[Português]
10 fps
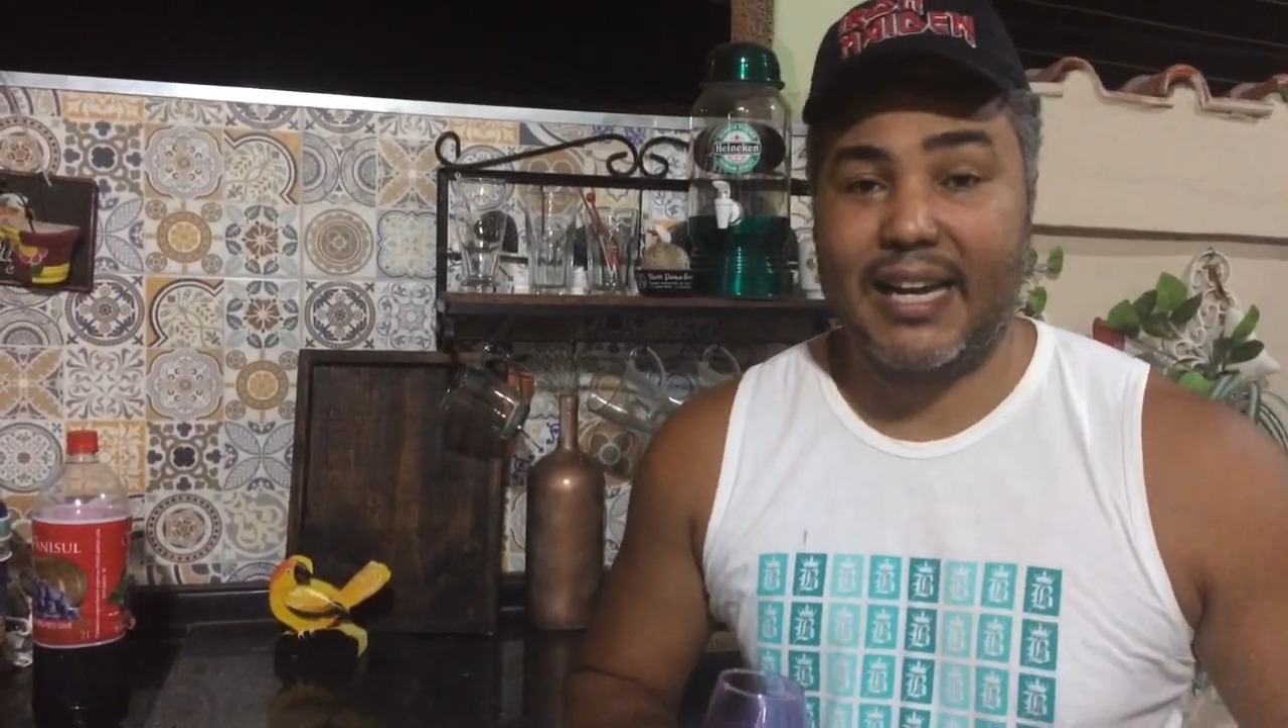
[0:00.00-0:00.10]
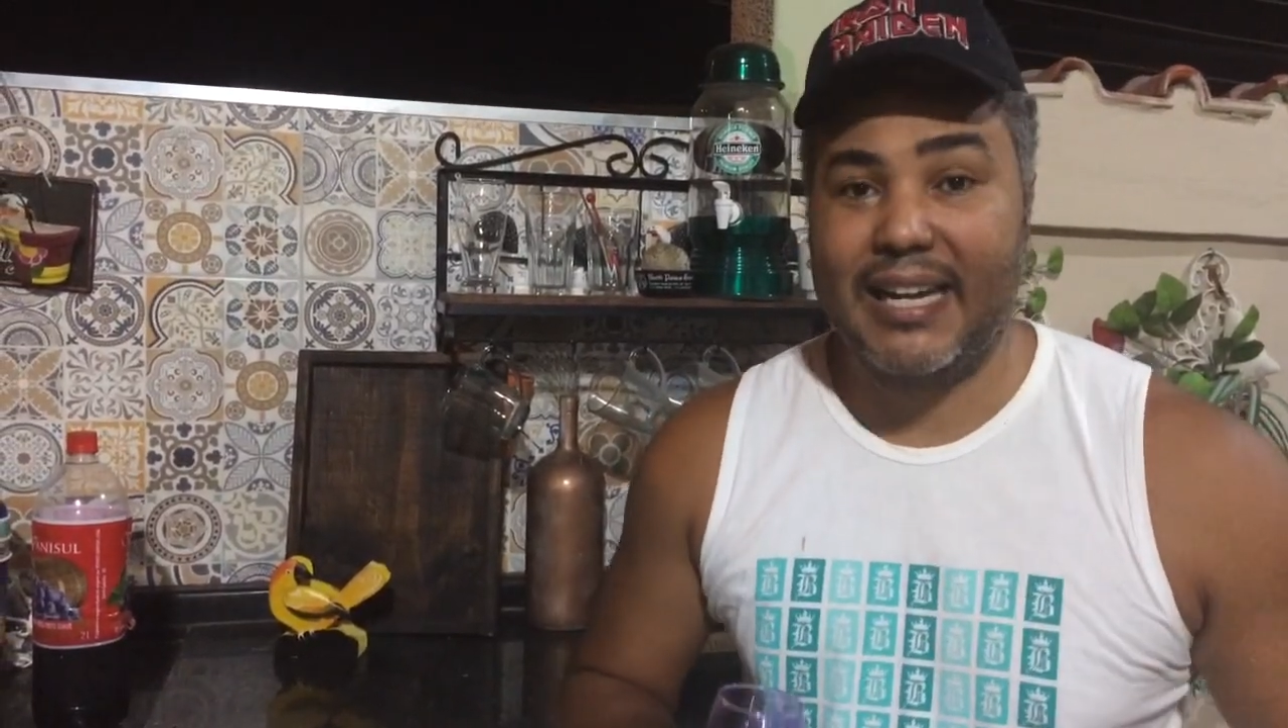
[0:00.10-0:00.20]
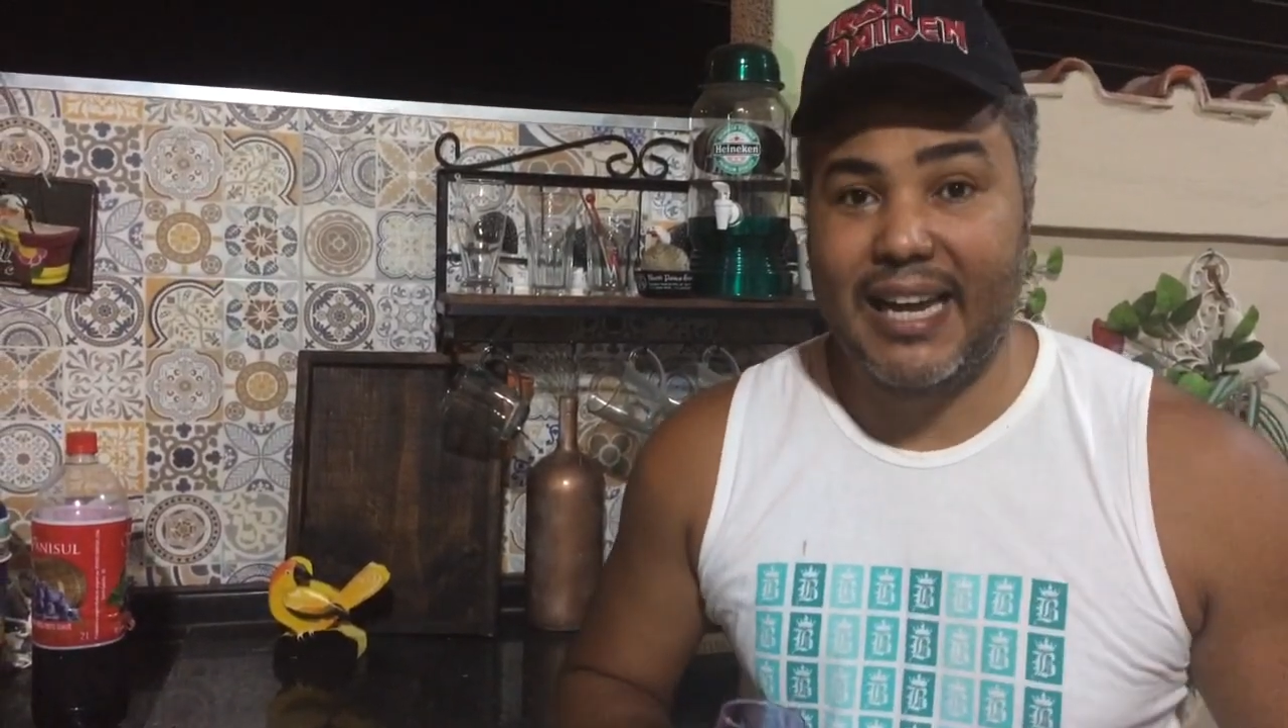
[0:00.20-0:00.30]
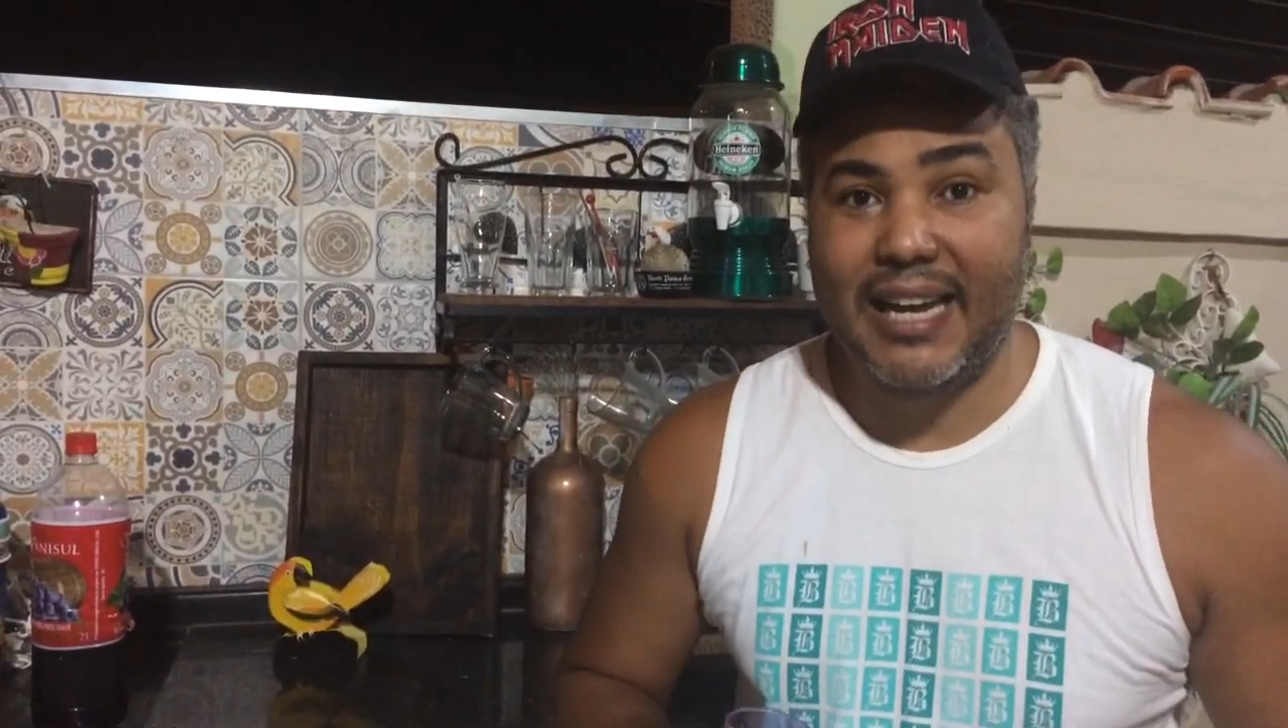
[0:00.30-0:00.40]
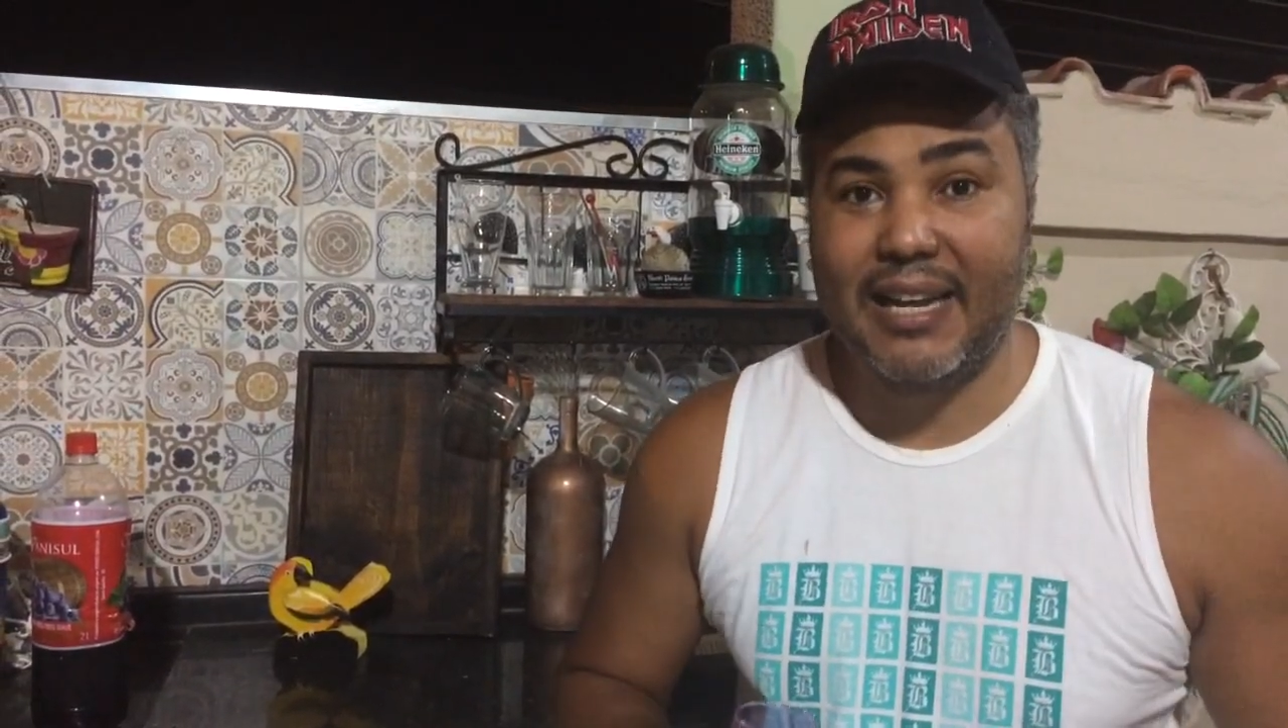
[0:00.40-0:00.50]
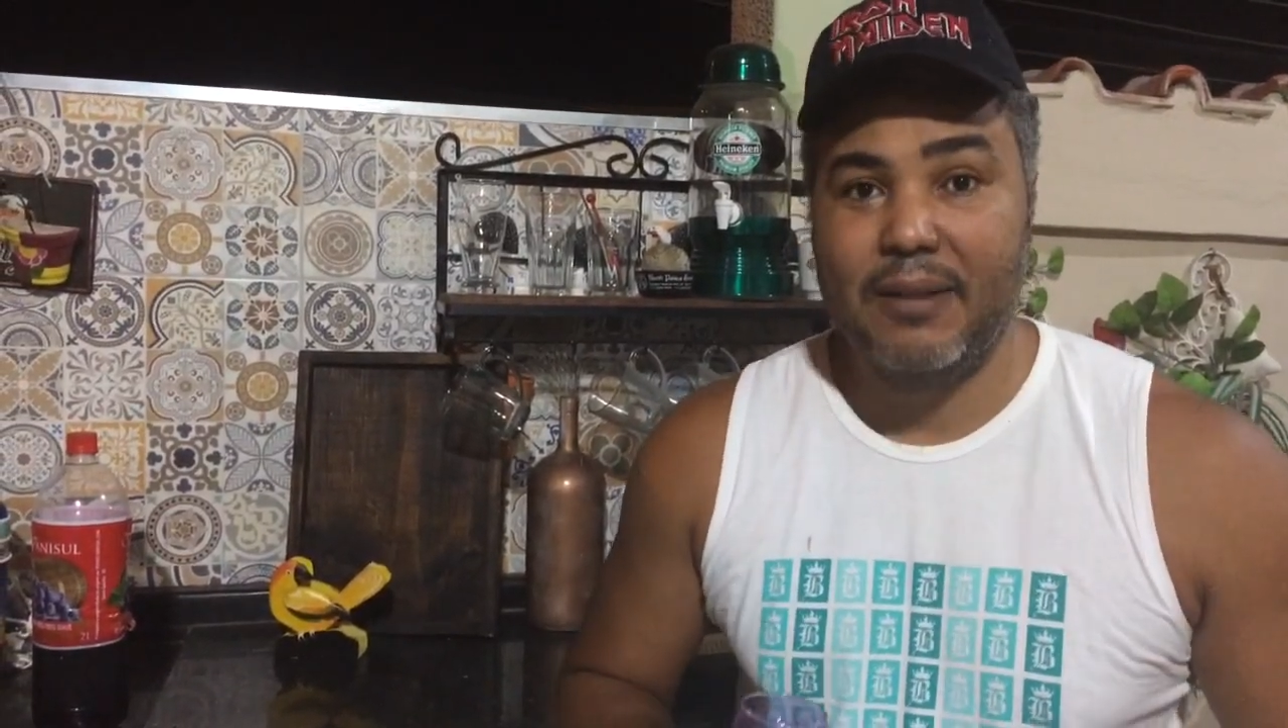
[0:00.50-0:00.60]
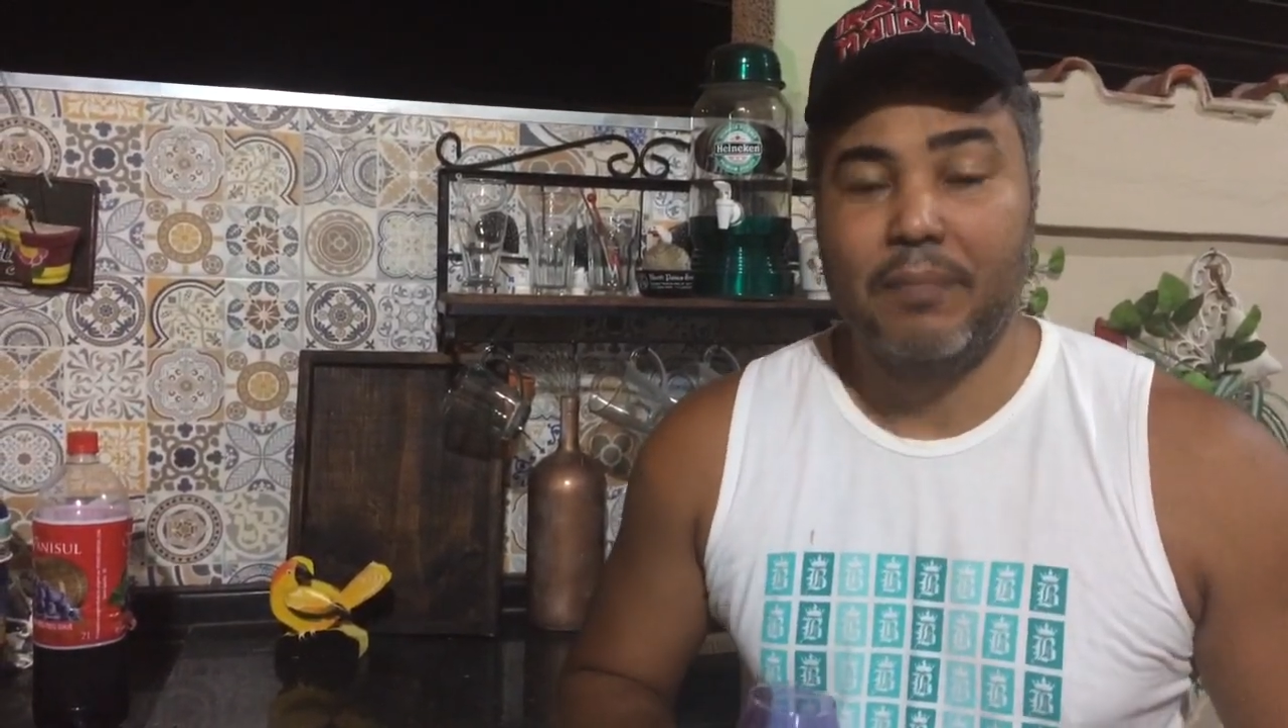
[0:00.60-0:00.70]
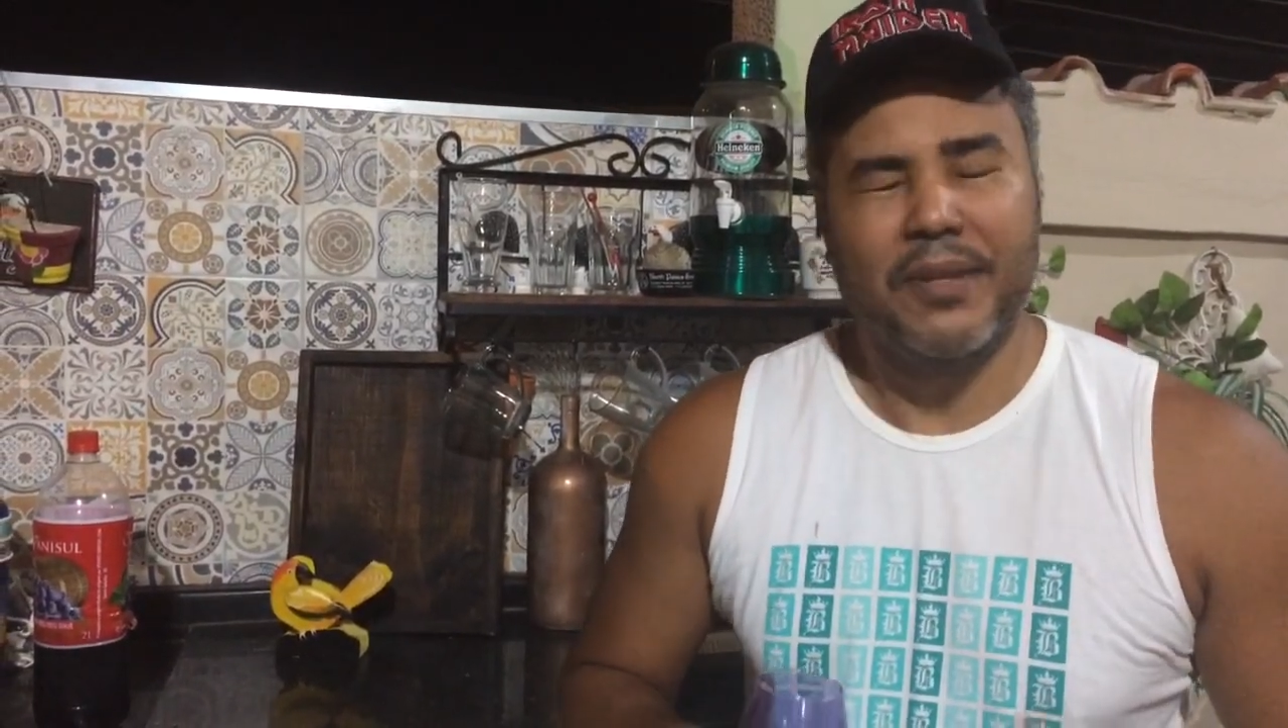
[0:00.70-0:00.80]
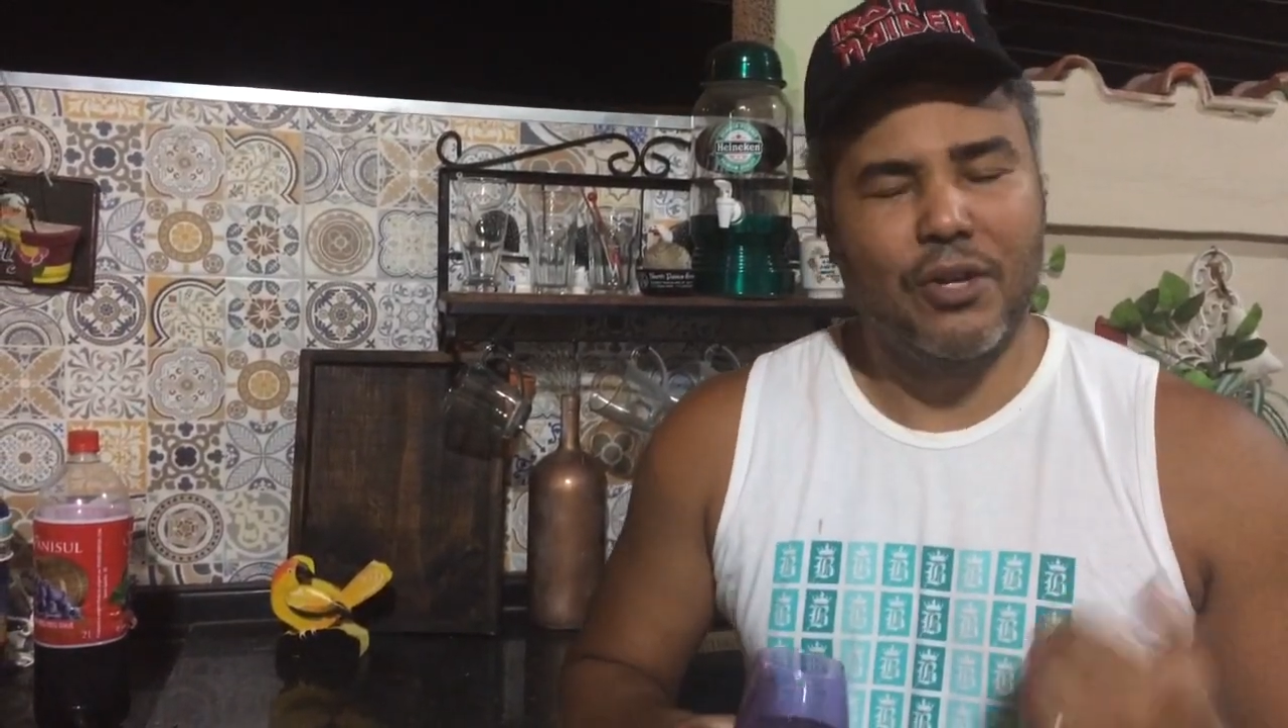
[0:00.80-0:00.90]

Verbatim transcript: galera